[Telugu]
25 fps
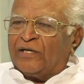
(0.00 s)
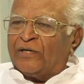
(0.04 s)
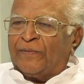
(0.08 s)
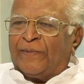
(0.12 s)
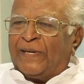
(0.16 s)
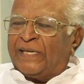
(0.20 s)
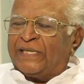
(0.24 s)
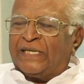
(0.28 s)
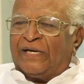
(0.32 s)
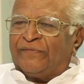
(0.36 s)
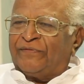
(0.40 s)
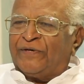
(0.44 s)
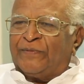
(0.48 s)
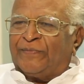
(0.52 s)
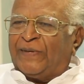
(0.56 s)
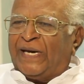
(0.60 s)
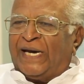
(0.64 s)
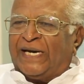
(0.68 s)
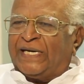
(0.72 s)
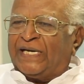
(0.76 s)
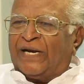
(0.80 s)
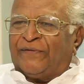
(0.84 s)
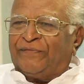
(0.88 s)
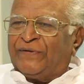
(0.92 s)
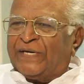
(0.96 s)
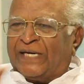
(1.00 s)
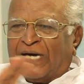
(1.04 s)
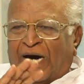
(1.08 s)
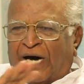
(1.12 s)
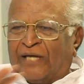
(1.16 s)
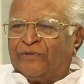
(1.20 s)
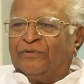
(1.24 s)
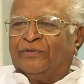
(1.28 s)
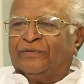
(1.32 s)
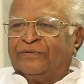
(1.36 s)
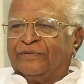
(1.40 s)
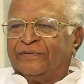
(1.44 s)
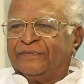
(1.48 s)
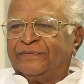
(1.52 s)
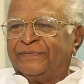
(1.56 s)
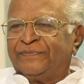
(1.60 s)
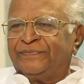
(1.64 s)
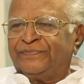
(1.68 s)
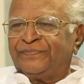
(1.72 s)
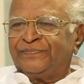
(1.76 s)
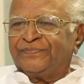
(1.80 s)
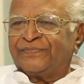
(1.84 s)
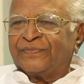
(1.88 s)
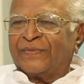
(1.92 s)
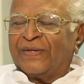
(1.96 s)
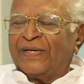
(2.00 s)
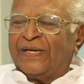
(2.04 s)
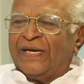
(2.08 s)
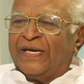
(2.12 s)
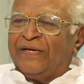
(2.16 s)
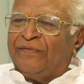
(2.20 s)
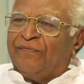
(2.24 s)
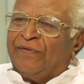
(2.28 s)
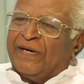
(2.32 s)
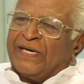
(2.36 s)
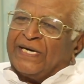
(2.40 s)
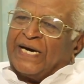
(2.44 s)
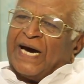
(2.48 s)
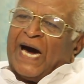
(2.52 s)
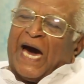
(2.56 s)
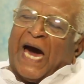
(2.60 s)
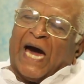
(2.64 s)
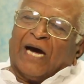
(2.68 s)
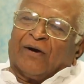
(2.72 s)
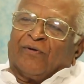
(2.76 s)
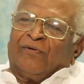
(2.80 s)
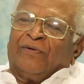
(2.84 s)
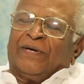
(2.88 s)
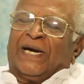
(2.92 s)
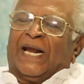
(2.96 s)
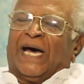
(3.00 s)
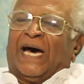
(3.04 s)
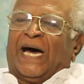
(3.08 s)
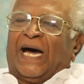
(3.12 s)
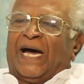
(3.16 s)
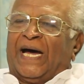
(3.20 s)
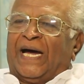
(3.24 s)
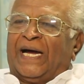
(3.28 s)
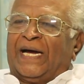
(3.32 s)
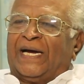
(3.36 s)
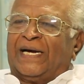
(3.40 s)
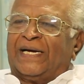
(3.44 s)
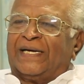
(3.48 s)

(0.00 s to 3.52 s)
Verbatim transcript: ఆటోబయోగ్రఫీ బయోగ్రఫీ కాదు ఇవి కాకుండా